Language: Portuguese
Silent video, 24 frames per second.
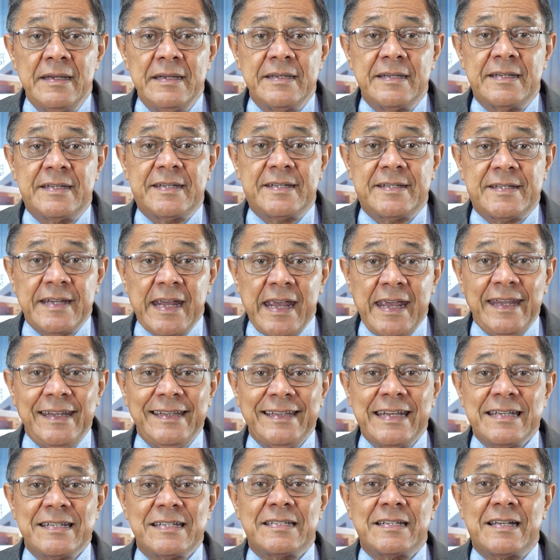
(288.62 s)

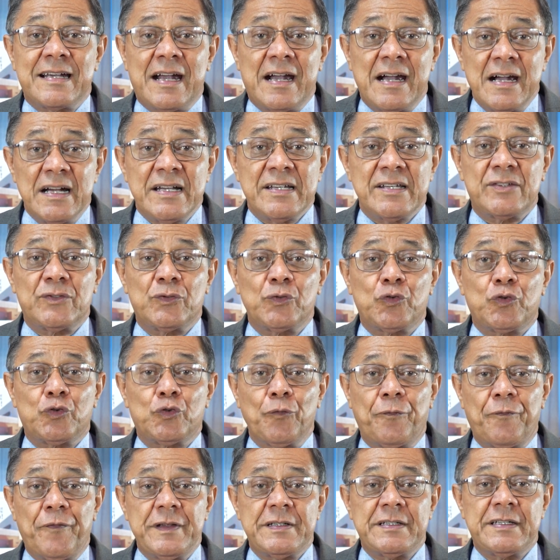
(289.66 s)
Sem descanso
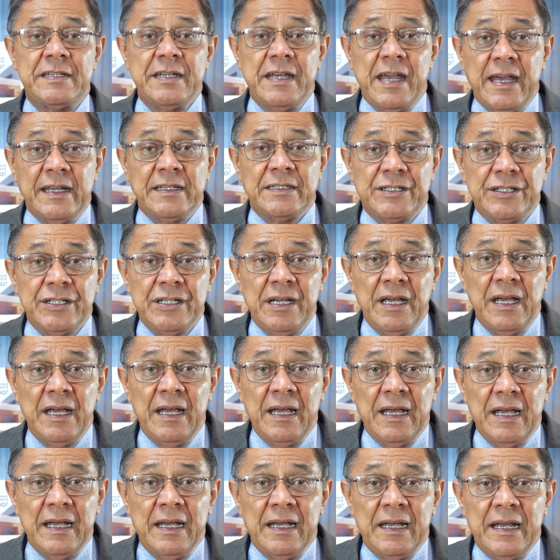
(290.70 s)
suficiente,
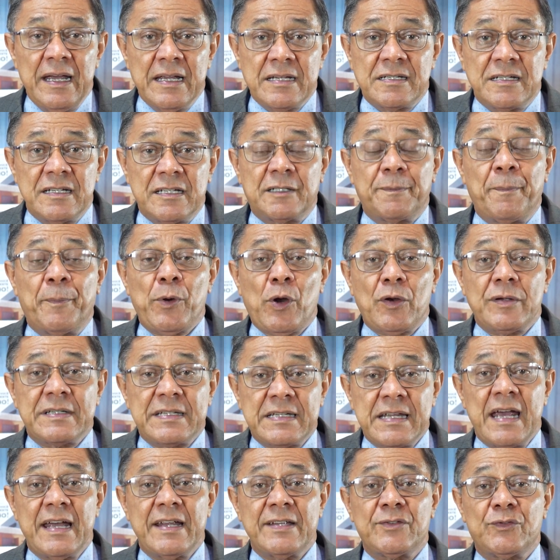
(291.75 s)
esses
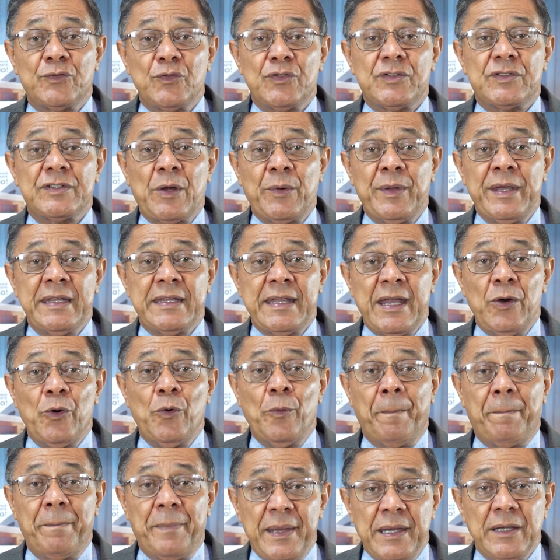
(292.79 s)
processos são
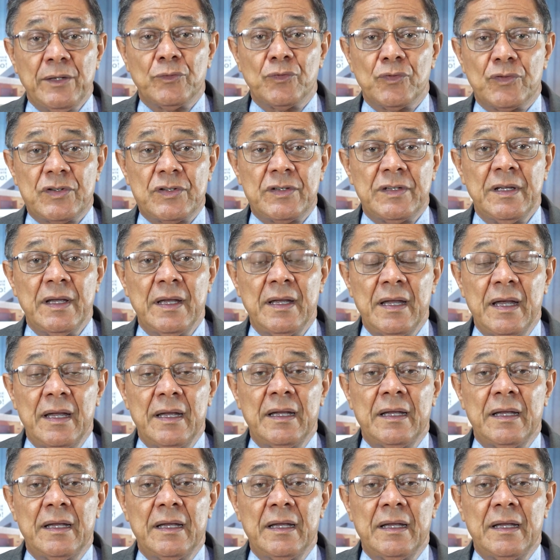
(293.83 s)
interrompidos,